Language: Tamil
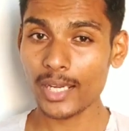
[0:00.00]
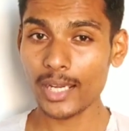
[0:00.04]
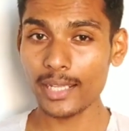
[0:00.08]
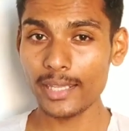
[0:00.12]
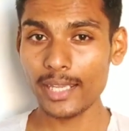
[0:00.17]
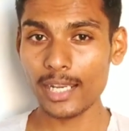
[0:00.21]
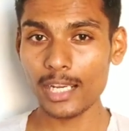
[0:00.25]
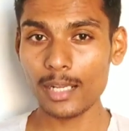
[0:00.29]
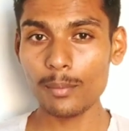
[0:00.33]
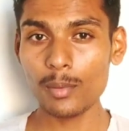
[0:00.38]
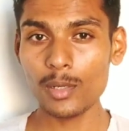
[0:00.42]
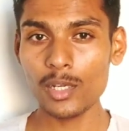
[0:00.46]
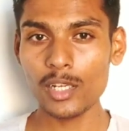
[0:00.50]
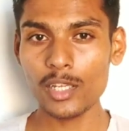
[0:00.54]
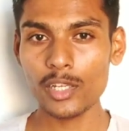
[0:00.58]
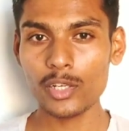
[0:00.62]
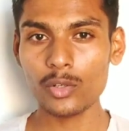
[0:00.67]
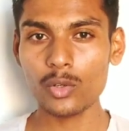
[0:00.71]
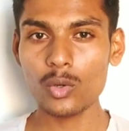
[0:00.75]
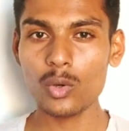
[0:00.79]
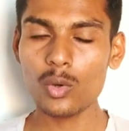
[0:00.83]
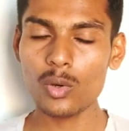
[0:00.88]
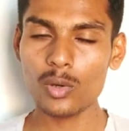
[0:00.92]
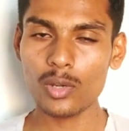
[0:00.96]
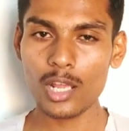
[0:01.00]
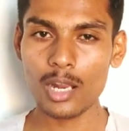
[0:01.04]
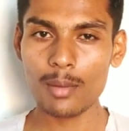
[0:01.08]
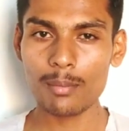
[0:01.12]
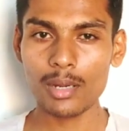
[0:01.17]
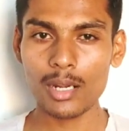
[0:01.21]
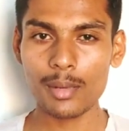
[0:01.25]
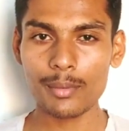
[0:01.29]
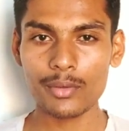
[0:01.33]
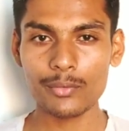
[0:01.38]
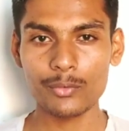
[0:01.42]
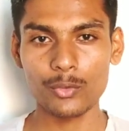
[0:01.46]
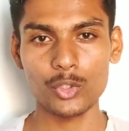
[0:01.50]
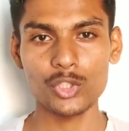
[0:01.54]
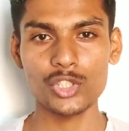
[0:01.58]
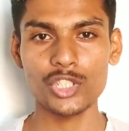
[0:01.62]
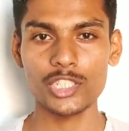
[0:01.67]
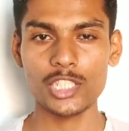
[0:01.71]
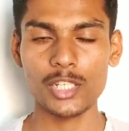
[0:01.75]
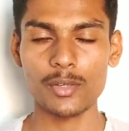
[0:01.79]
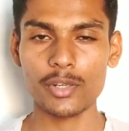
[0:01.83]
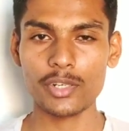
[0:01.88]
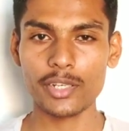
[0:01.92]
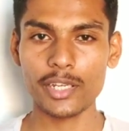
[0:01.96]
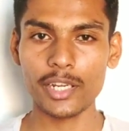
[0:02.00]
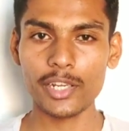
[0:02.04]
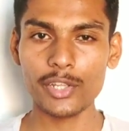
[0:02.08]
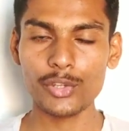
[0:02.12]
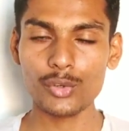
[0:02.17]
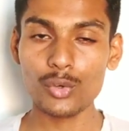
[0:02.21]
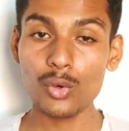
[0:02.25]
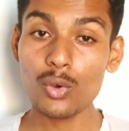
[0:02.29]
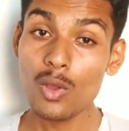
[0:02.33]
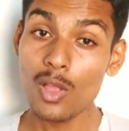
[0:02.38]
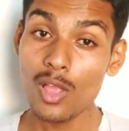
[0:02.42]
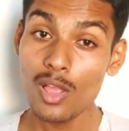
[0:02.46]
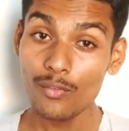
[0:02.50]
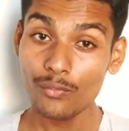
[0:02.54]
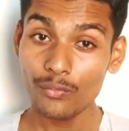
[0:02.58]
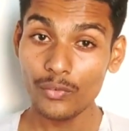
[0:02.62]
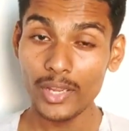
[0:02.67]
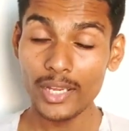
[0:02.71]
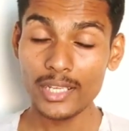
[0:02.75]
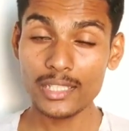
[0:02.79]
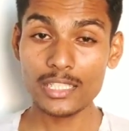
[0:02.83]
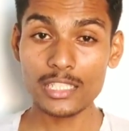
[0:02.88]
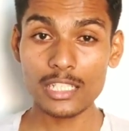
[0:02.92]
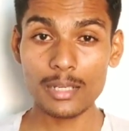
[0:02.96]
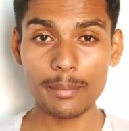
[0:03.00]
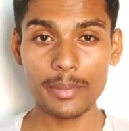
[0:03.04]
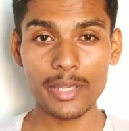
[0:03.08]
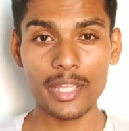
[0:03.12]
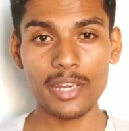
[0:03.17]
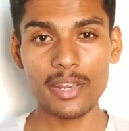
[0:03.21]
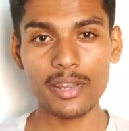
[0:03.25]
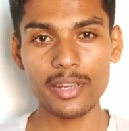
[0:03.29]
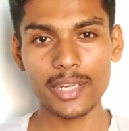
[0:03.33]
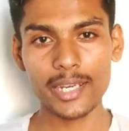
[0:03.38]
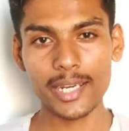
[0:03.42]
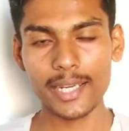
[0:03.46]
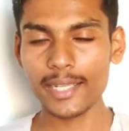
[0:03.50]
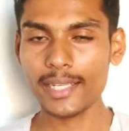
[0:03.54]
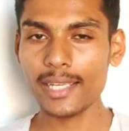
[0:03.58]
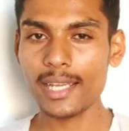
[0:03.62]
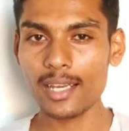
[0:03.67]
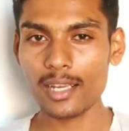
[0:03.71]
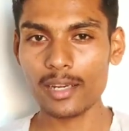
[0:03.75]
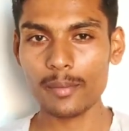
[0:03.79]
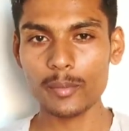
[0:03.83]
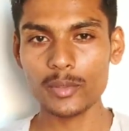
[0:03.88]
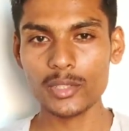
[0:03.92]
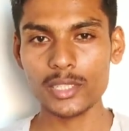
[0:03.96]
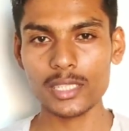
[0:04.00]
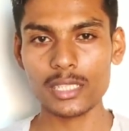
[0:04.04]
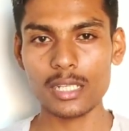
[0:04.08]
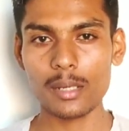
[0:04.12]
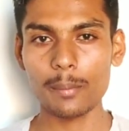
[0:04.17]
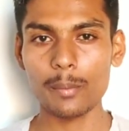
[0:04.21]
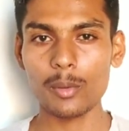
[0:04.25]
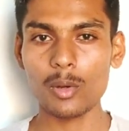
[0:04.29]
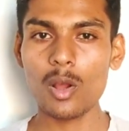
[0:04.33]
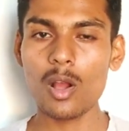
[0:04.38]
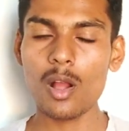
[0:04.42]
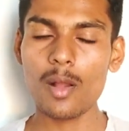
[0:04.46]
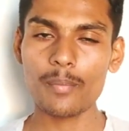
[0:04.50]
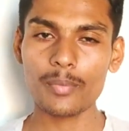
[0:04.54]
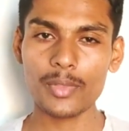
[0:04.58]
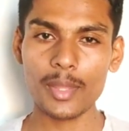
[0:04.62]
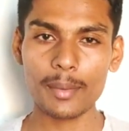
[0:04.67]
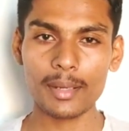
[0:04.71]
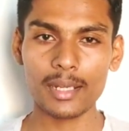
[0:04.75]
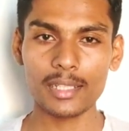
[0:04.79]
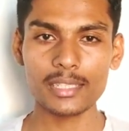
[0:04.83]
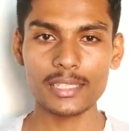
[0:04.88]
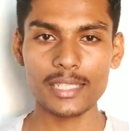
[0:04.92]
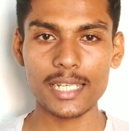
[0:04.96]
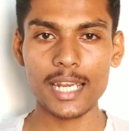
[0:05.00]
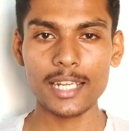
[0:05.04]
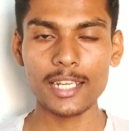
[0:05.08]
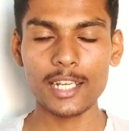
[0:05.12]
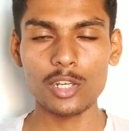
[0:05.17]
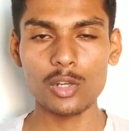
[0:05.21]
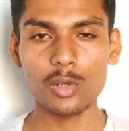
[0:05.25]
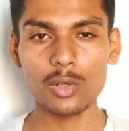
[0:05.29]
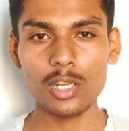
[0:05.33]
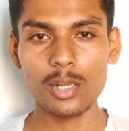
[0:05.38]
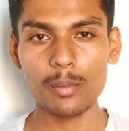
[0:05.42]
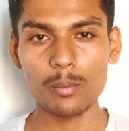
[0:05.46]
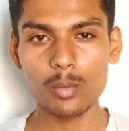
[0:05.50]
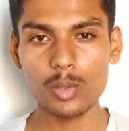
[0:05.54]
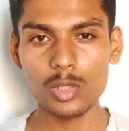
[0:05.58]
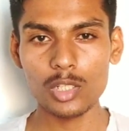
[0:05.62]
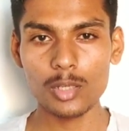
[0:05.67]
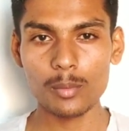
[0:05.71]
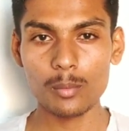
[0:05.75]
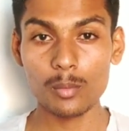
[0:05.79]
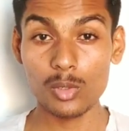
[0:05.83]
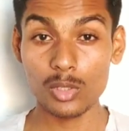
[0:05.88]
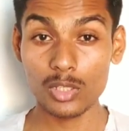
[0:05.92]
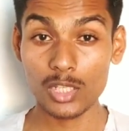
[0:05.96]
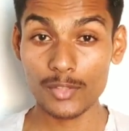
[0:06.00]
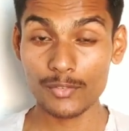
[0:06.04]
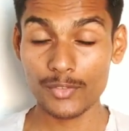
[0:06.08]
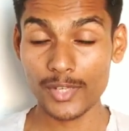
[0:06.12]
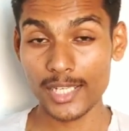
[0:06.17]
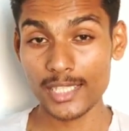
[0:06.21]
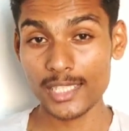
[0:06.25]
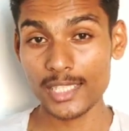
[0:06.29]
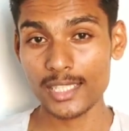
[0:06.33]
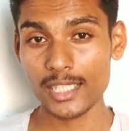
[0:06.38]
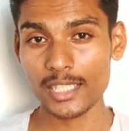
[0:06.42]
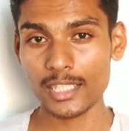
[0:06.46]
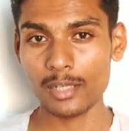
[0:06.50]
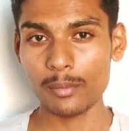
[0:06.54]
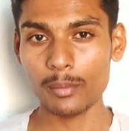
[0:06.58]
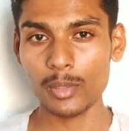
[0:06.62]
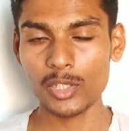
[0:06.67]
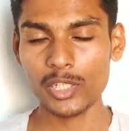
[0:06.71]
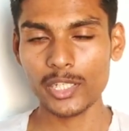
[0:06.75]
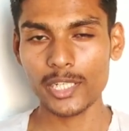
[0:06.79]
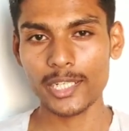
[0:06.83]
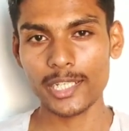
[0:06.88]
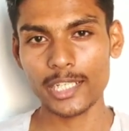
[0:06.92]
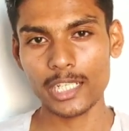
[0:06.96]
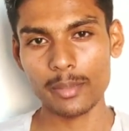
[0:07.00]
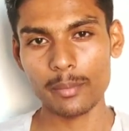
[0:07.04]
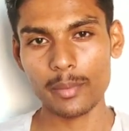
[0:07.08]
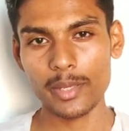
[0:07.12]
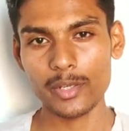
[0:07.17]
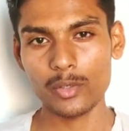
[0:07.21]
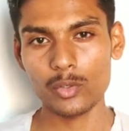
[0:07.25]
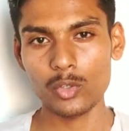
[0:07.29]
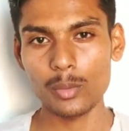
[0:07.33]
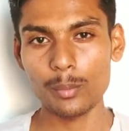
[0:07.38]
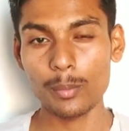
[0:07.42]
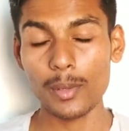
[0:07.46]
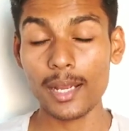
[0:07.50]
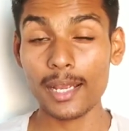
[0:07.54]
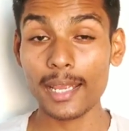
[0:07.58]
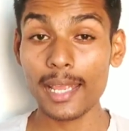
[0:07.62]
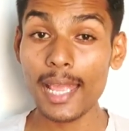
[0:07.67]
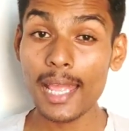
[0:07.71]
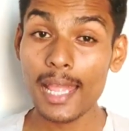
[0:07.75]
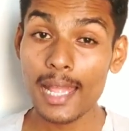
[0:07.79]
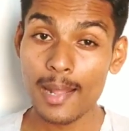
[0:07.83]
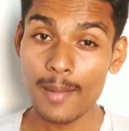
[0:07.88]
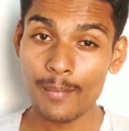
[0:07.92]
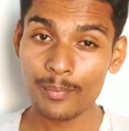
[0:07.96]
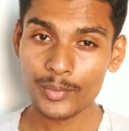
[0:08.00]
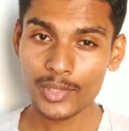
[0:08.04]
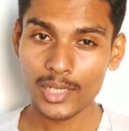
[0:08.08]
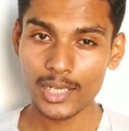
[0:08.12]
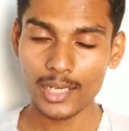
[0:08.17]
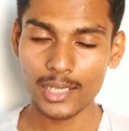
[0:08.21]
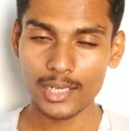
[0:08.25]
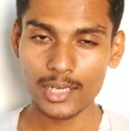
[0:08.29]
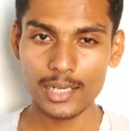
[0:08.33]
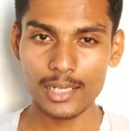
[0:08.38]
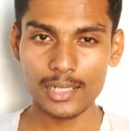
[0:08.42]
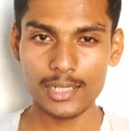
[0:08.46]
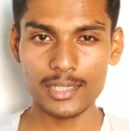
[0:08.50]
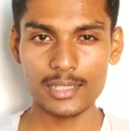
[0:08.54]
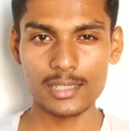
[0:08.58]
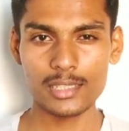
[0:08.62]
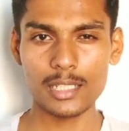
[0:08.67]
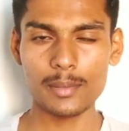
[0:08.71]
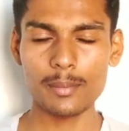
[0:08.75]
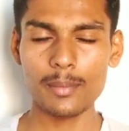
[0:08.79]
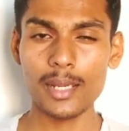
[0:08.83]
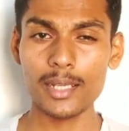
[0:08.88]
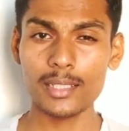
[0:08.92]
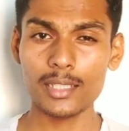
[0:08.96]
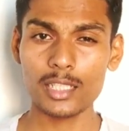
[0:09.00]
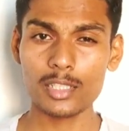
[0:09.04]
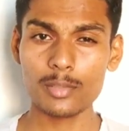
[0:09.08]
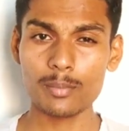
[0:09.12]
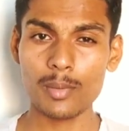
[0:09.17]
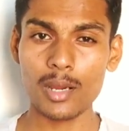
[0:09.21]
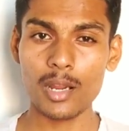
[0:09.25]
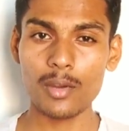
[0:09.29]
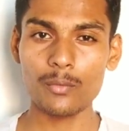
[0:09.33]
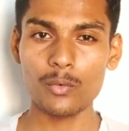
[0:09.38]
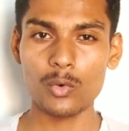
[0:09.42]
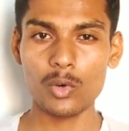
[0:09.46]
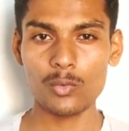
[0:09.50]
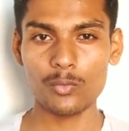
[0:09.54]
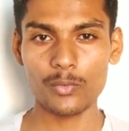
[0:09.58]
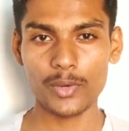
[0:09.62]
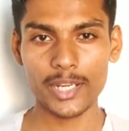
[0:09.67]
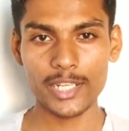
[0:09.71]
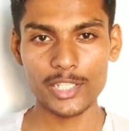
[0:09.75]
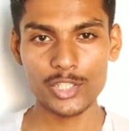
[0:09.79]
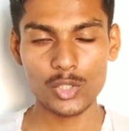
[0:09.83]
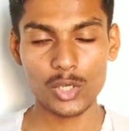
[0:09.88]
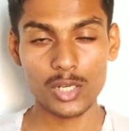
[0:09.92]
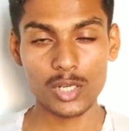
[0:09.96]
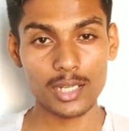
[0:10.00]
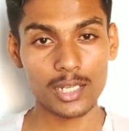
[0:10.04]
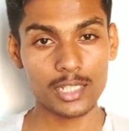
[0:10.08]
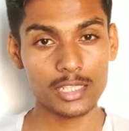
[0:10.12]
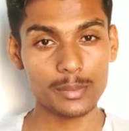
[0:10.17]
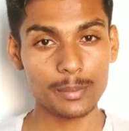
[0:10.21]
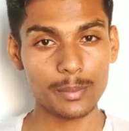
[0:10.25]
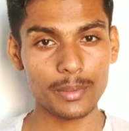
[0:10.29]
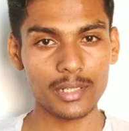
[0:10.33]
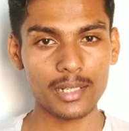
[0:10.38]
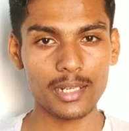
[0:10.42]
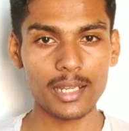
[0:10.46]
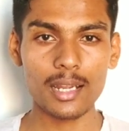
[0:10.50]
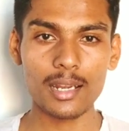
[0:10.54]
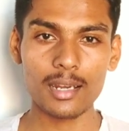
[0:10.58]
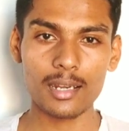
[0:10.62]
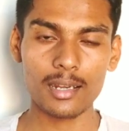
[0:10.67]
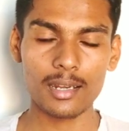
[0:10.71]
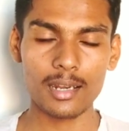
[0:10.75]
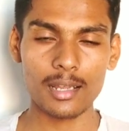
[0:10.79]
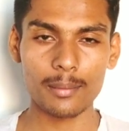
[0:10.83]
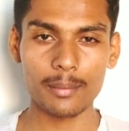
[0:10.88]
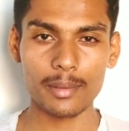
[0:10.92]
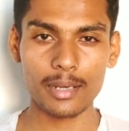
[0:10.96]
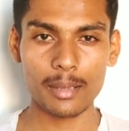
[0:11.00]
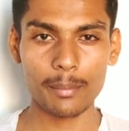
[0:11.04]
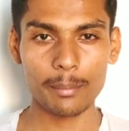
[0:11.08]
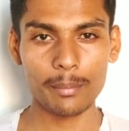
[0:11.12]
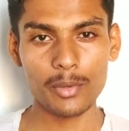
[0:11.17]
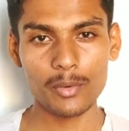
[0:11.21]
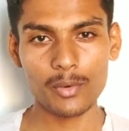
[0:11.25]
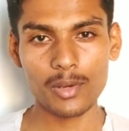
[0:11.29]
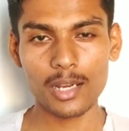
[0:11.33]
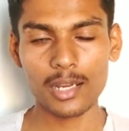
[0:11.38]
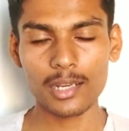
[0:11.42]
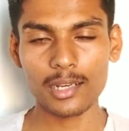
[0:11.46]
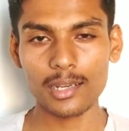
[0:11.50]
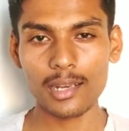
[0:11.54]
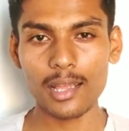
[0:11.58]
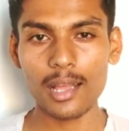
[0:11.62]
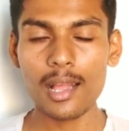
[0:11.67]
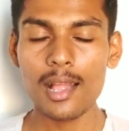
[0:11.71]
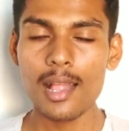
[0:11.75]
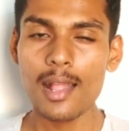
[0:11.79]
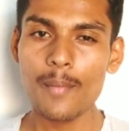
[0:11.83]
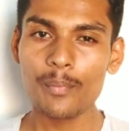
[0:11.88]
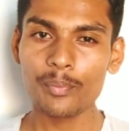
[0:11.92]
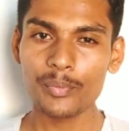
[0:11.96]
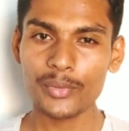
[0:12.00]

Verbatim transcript: அது எனபிளில் இருக்கும் நார்மலாக நமக்கு ஃபோர் ஜி டவர் கிடைக்கும் ஃபைவ் ஜி நம்ம ஏரியா கிடைக்க ஆரம்பிச்சதுக்கப்புறம் நமக்கு அந்த ஸ்டாண்ட் அலோன்ல முழுக்க முழுக்க ஃபைவ் ஜி சிக்னல் மட்டும் கிடைக்கிற மாதிரி கொடுப்பாங்க அதனால் நிச்சயமாக இந்த ஸ்மார்ட் ஃபோன் ஃபைவ் ஜியோட லான்ச் பண்ணால் நம்ம நம்பி வாங்கலாம்